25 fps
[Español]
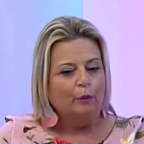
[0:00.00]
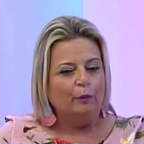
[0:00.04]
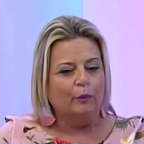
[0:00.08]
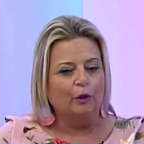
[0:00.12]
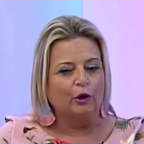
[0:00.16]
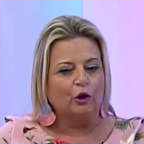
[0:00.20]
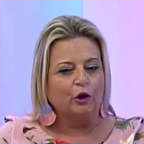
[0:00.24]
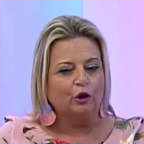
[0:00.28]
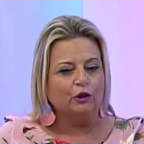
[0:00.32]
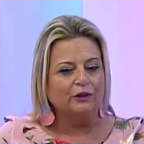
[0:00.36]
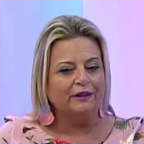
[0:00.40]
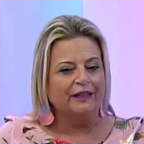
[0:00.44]

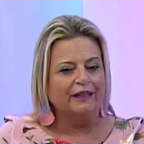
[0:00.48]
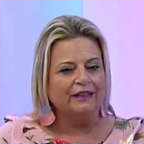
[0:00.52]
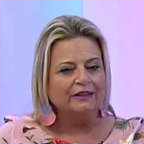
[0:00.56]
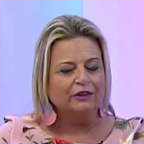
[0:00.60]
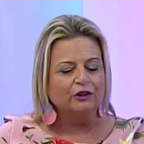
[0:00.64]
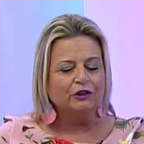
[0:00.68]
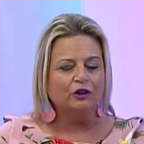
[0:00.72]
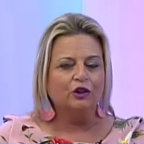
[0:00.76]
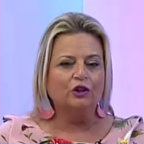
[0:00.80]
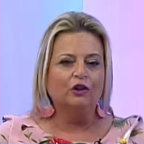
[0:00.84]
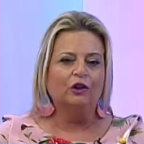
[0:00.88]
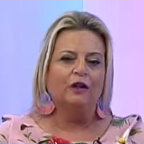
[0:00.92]
Por lo
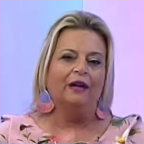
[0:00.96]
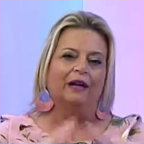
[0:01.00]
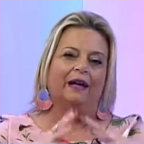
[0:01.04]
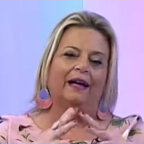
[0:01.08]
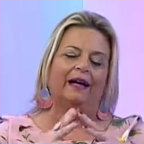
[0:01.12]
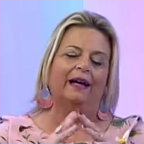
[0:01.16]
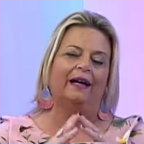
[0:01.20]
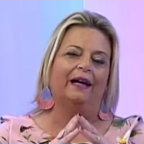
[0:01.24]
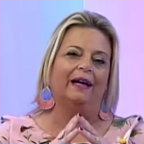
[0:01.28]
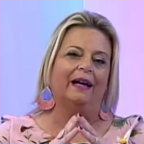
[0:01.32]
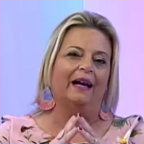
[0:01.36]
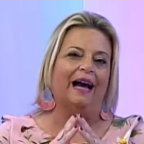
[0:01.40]
tanto,
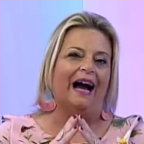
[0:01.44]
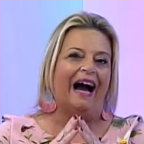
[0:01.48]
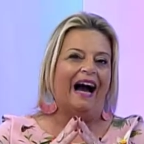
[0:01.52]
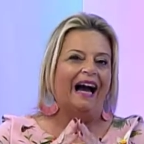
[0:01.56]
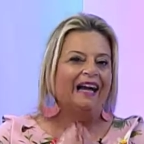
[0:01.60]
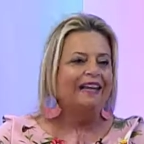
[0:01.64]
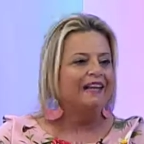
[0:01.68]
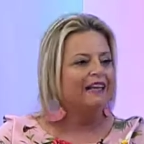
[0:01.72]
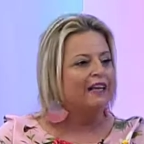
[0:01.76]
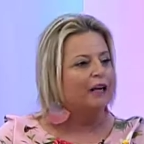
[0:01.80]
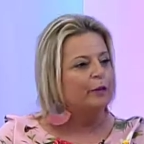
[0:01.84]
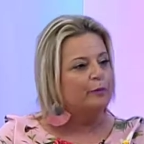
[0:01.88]
eh,
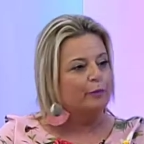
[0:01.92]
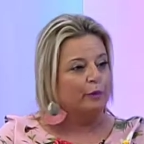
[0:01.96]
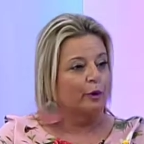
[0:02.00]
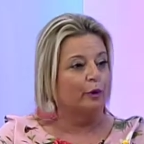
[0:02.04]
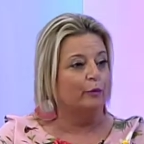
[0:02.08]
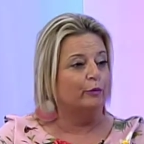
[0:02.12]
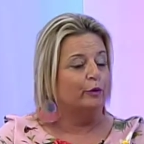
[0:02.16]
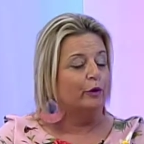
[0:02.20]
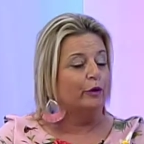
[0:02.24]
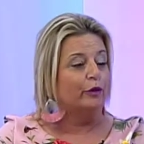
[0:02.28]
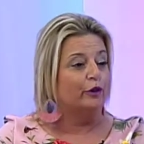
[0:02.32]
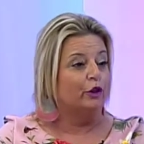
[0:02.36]
hay que
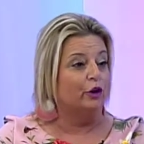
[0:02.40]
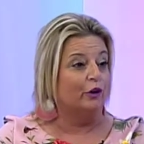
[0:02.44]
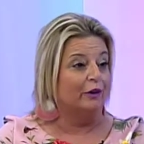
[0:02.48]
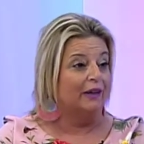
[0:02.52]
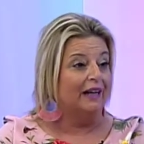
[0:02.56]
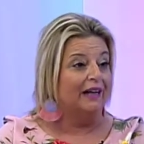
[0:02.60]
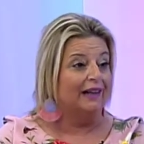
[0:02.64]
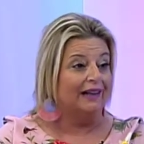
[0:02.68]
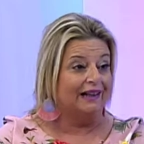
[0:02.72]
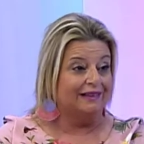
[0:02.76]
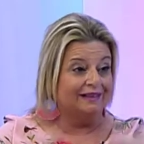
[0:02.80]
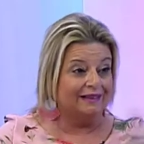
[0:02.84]

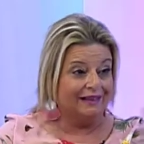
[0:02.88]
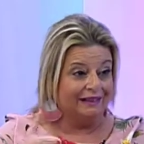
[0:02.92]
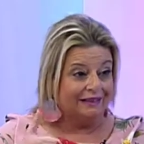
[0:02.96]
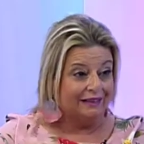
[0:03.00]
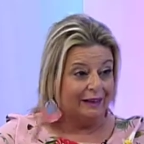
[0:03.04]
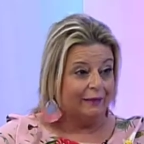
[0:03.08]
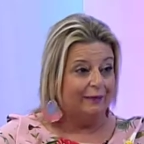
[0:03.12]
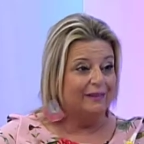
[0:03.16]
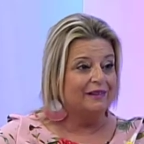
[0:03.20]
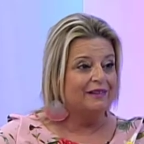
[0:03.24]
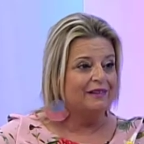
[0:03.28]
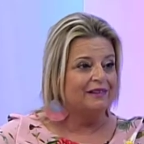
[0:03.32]
promocionarlas y a
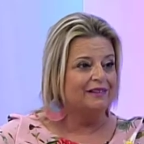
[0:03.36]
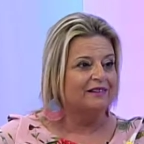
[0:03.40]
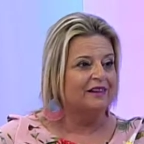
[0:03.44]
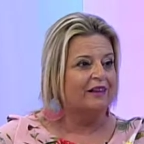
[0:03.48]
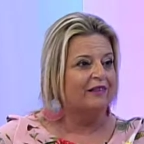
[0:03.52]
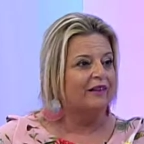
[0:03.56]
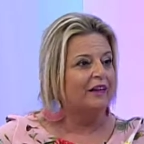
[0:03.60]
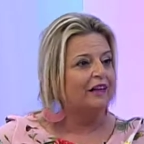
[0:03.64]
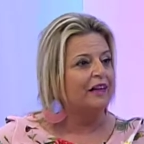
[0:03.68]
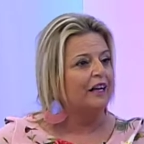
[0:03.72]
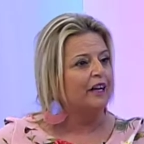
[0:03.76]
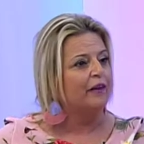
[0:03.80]
través de
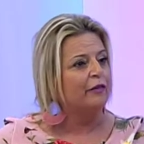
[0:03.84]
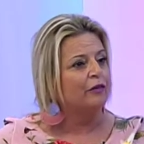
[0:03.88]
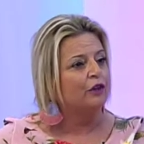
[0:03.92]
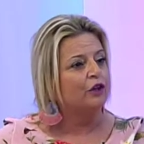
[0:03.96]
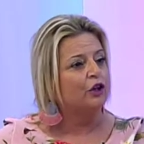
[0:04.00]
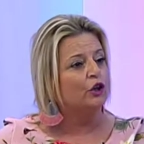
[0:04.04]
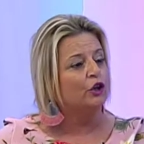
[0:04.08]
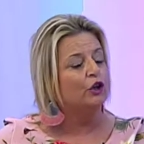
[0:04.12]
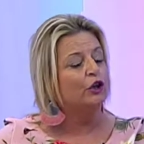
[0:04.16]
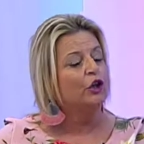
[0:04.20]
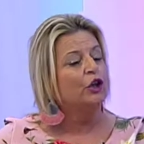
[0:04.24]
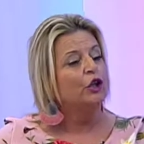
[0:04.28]
esa
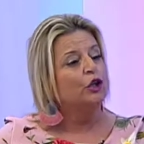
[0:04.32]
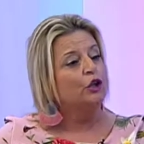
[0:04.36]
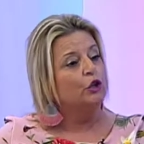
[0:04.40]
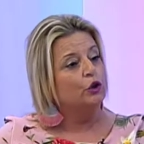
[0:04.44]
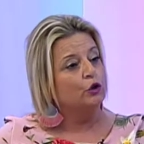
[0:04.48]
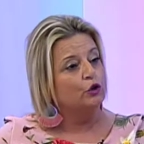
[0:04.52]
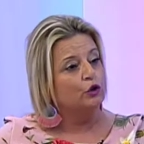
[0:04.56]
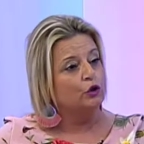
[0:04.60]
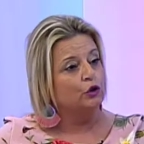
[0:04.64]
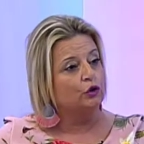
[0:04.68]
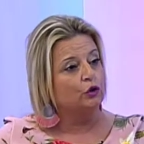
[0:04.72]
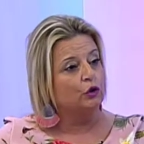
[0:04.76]
delegación
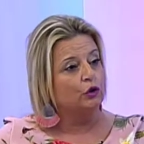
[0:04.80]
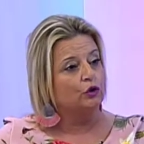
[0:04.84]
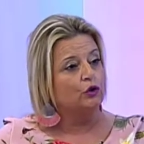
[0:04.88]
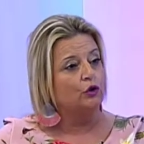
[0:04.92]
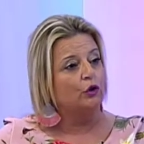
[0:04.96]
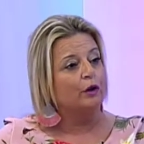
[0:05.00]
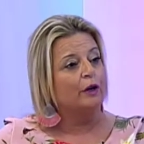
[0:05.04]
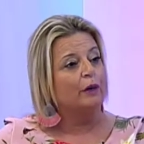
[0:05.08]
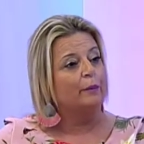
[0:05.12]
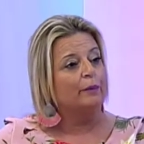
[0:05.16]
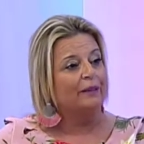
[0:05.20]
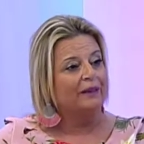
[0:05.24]
nosotros
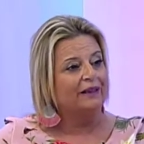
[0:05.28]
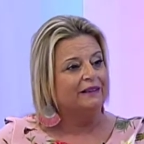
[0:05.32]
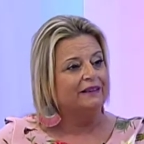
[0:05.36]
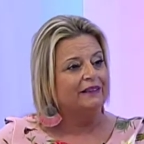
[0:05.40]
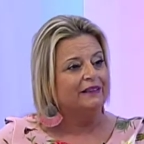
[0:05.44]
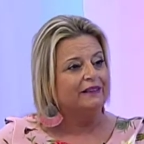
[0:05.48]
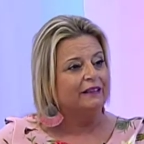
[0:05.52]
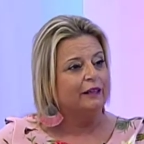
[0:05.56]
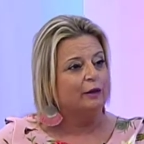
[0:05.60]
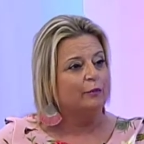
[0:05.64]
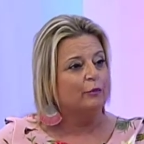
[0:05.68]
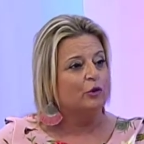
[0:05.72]
lo que
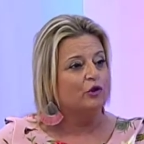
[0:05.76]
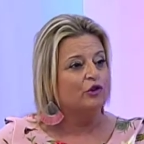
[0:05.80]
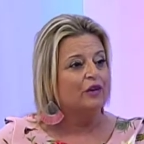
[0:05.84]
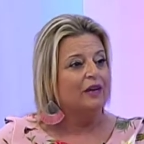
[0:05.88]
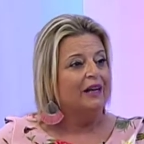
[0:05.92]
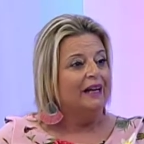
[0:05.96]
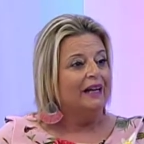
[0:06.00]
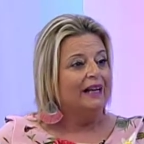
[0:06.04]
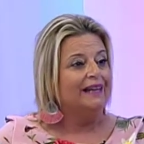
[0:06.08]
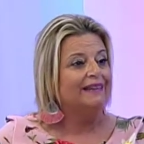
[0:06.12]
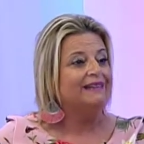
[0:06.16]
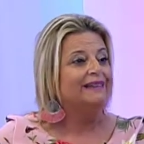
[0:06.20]
pretendemos
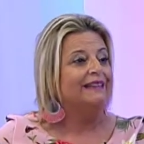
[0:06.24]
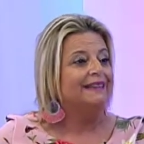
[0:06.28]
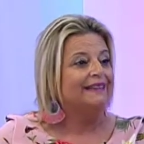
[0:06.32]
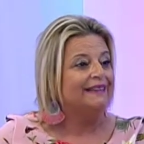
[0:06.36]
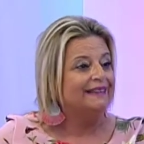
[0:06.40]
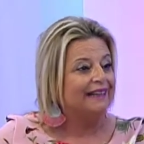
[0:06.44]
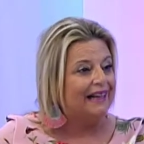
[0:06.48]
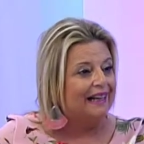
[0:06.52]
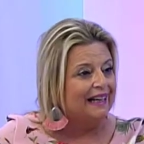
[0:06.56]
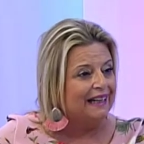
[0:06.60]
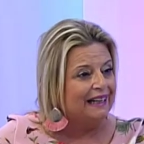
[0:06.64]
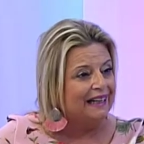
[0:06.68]
es
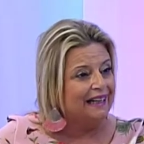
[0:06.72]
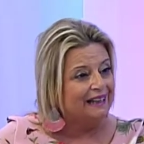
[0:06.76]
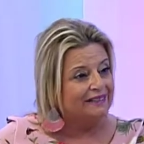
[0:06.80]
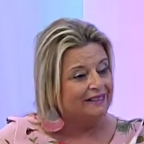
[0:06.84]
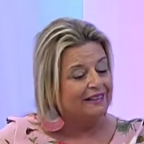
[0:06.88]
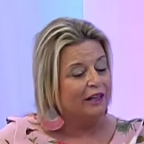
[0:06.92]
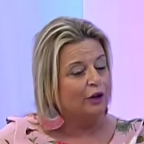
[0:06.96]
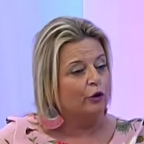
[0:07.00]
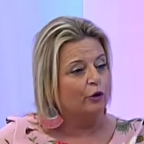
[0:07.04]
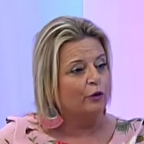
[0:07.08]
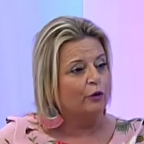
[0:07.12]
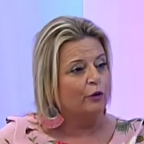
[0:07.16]

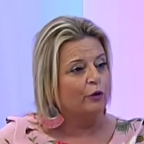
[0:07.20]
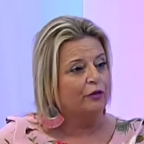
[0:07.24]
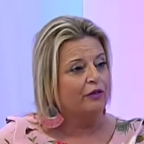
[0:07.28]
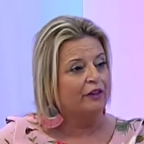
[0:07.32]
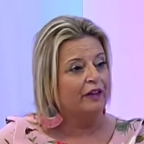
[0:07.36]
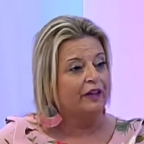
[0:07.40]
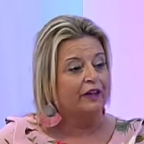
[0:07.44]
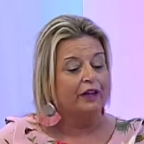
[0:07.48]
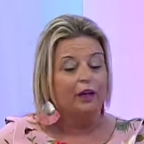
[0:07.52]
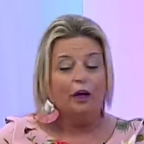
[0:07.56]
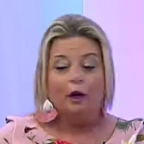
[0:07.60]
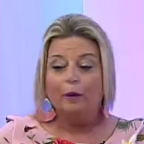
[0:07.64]
darlas a
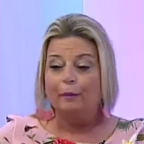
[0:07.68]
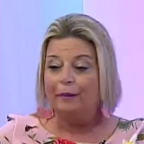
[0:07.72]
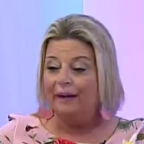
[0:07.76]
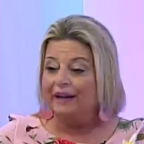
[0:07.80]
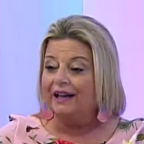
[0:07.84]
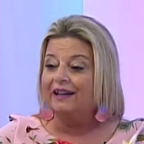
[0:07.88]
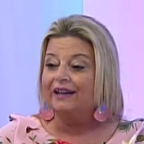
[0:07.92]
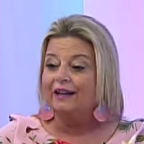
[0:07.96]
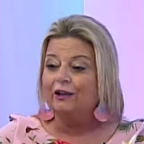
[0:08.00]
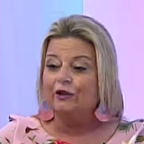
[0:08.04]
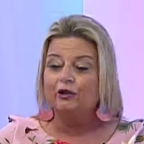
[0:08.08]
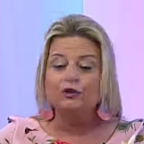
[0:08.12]
conocer
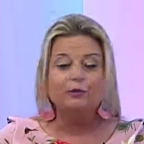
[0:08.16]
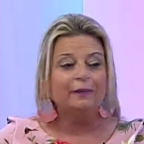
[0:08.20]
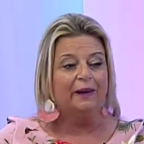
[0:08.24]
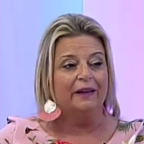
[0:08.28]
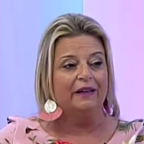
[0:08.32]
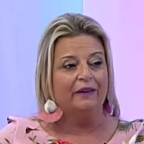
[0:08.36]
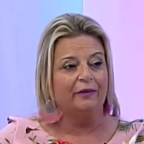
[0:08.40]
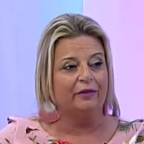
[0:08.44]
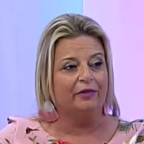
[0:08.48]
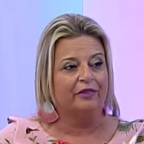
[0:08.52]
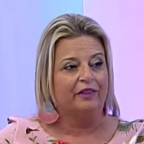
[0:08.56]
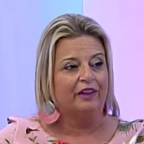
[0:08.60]
para que los
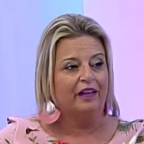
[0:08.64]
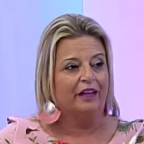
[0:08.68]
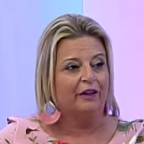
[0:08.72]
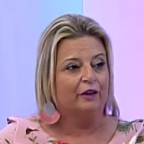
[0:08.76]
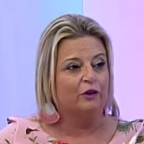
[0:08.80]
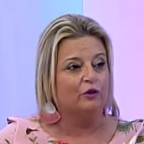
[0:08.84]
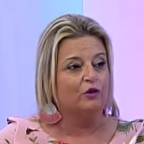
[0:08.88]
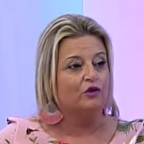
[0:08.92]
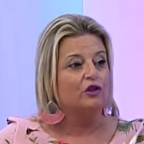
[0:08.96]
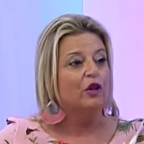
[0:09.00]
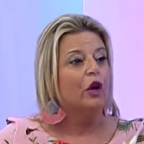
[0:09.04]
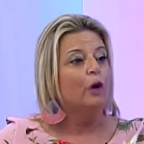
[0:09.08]

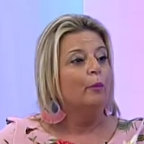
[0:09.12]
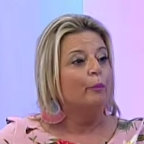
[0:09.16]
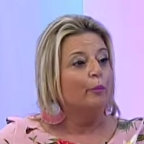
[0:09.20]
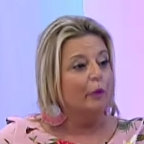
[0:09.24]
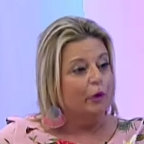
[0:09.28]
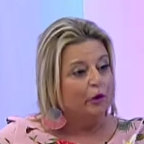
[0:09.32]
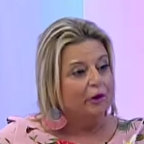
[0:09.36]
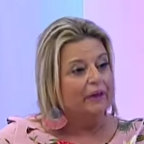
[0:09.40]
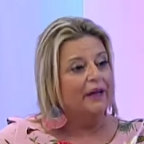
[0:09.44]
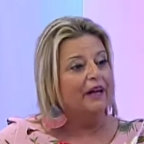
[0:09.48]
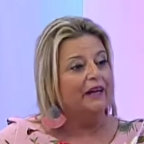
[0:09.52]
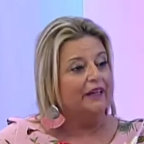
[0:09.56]
valencianos
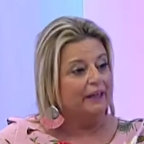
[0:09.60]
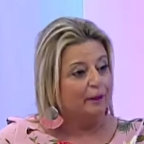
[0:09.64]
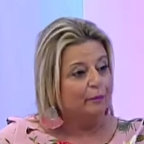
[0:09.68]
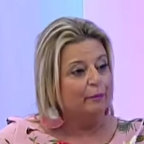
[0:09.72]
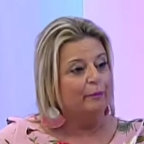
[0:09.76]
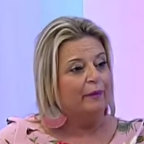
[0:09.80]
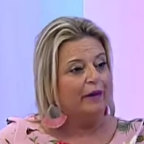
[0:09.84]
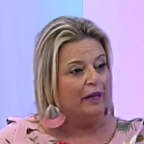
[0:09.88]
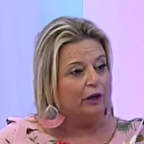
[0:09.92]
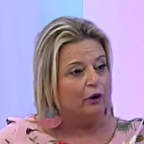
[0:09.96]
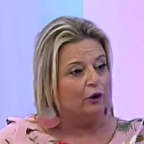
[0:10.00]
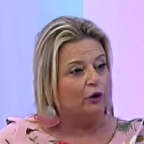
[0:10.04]
pongan
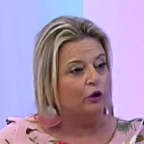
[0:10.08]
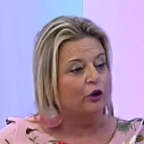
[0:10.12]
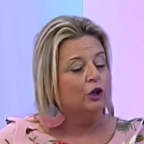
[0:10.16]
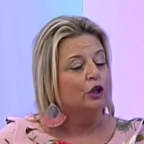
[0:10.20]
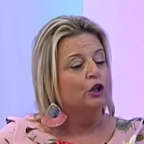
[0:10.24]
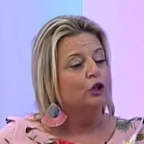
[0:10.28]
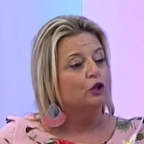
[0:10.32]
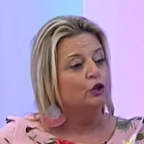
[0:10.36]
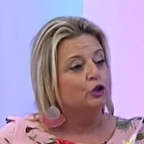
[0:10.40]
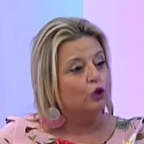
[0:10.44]
en valor